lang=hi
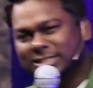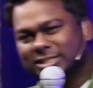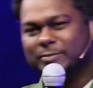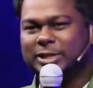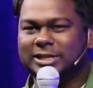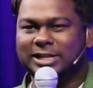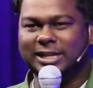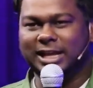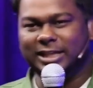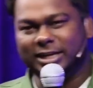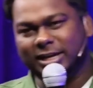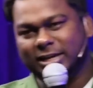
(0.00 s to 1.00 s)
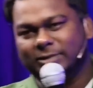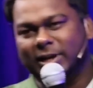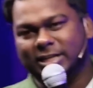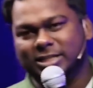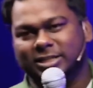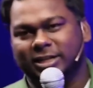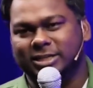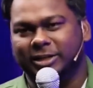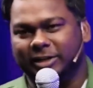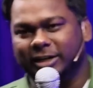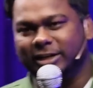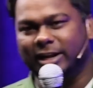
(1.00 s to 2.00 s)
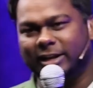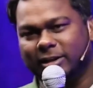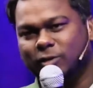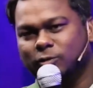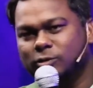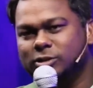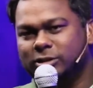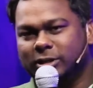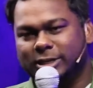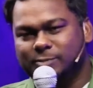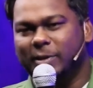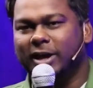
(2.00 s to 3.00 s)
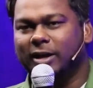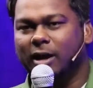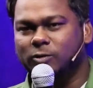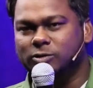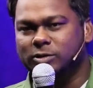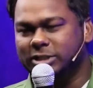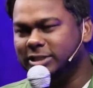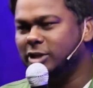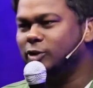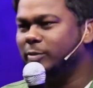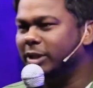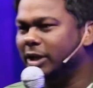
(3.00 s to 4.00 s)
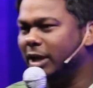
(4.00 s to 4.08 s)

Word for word: इसी से पता चल जाता है घर वाले किस तरह से ट्रीट कर रहे हैं कि किस किस बैकग्राउंड से जैसे तुमने